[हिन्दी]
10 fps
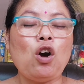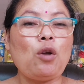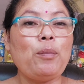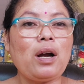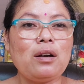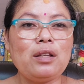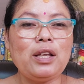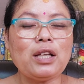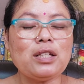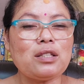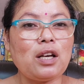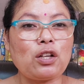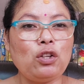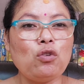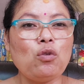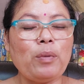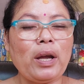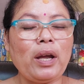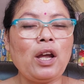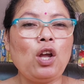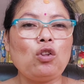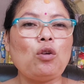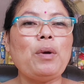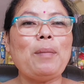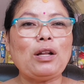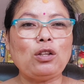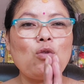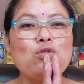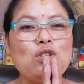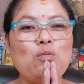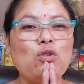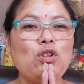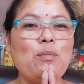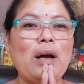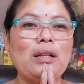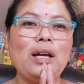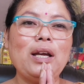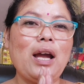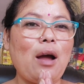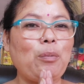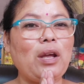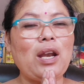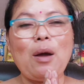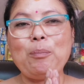और मैं अखंड दिया जैसे रखती हूँ मैं तो मैं माता को उस दिन बोलती हूँ माता ये आपके नाम